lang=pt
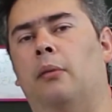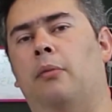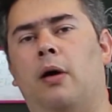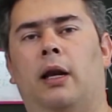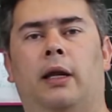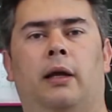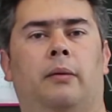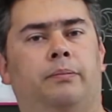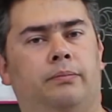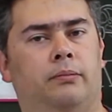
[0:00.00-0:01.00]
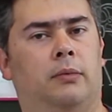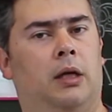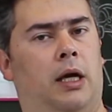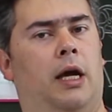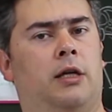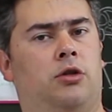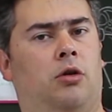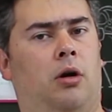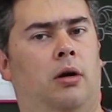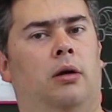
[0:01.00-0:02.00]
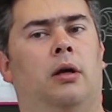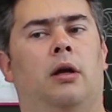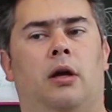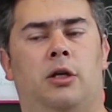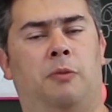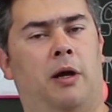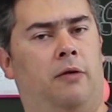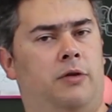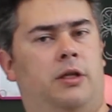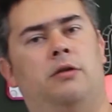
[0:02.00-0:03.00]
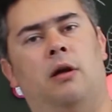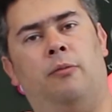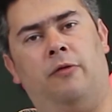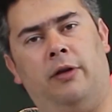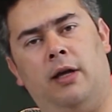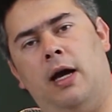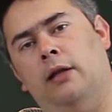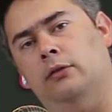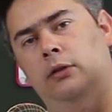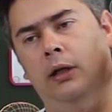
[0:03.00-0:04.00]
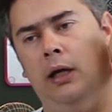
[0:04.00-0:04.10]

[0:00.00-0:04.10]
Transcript: Bom, galerinha, é só. Espero que vocês tenham aproveitado.